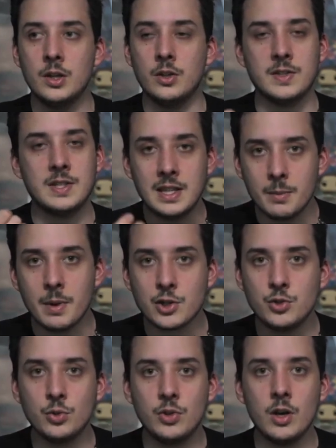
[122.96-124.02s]
dans sa démarche
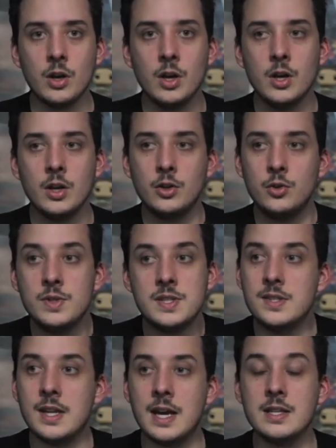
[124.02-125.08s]
d'auteur, qu'une
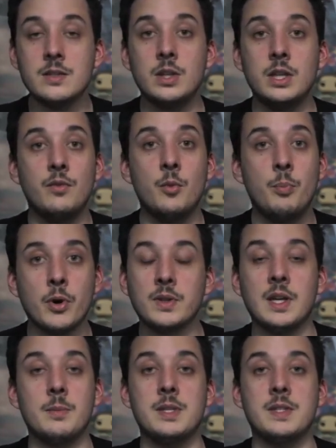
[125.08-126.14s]
cinéaste qui veut
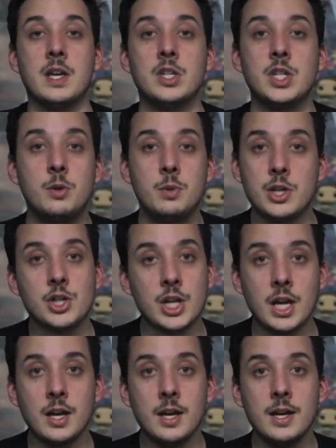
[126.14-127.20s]
porter un message qui lui est
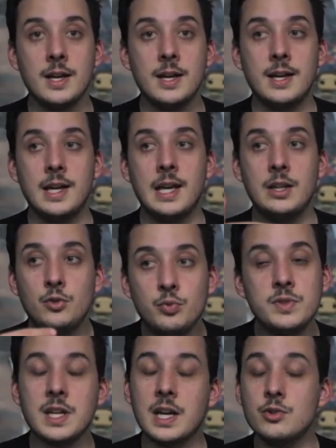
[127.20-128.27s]
cher. Et tout
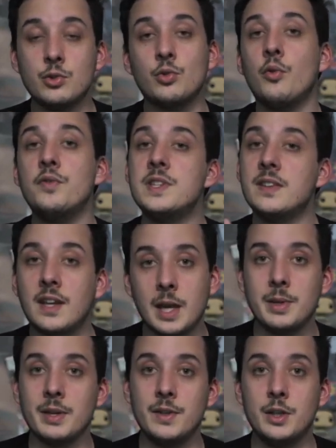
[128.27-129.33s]
ça, je trouve, c'est très
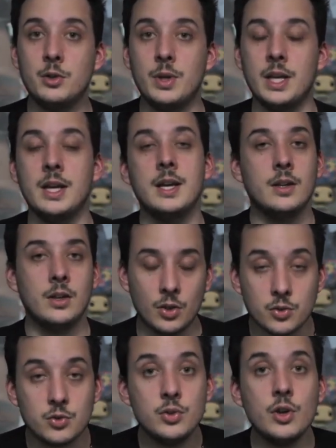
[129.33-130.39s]
bien véhiculé.
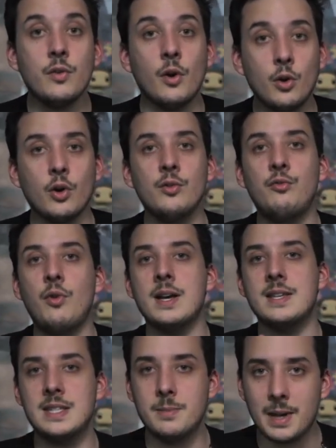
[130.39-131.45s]
Dans une œuvre, encore une fois,
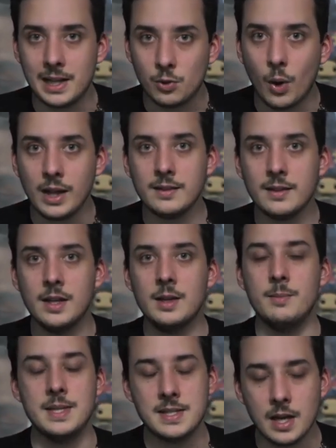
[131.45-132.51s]
assez maladroite,
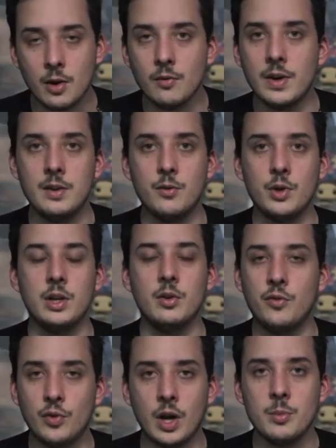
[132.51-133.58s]
mais ça, on va l'évoquer au
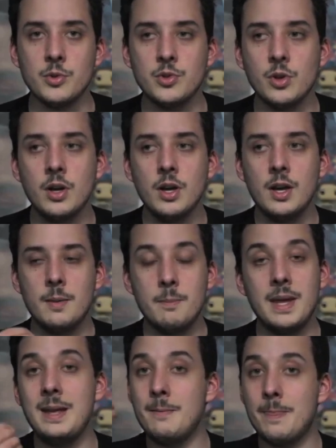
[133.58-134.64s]
fur et à mesure.
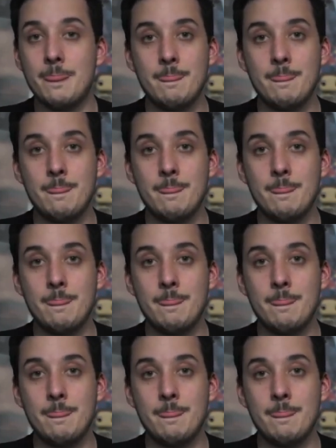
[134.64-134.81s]
Mais